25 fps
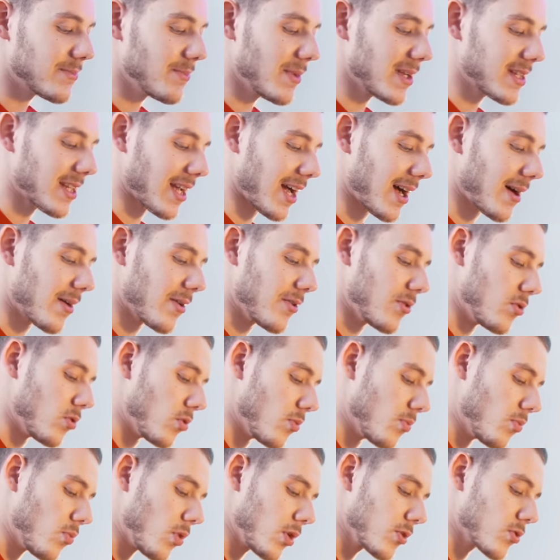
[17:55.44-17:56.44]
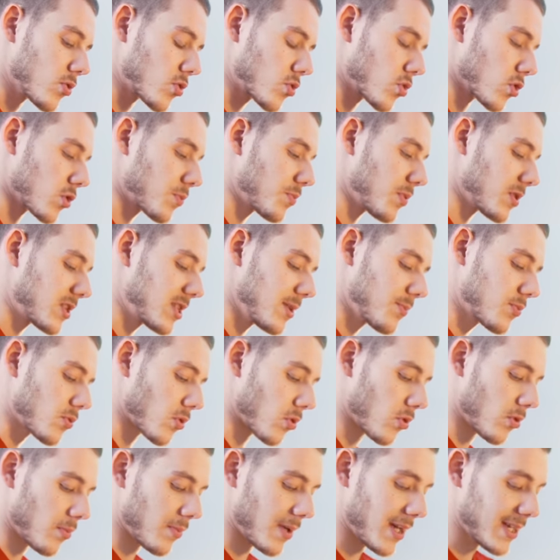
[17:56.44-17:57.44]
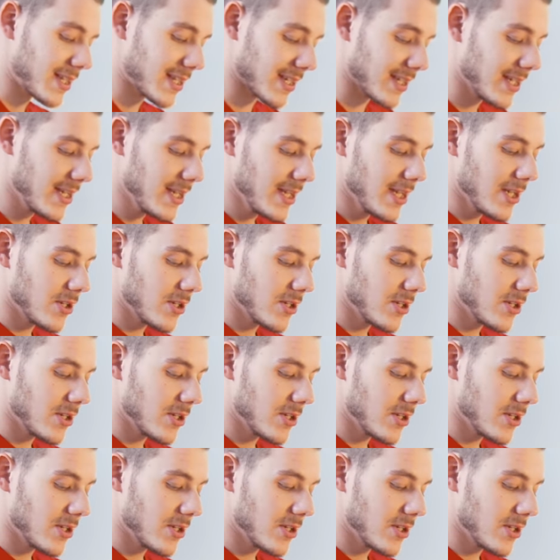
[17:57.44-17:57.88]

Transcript: de mettre le moins de choses possible sur le Mac.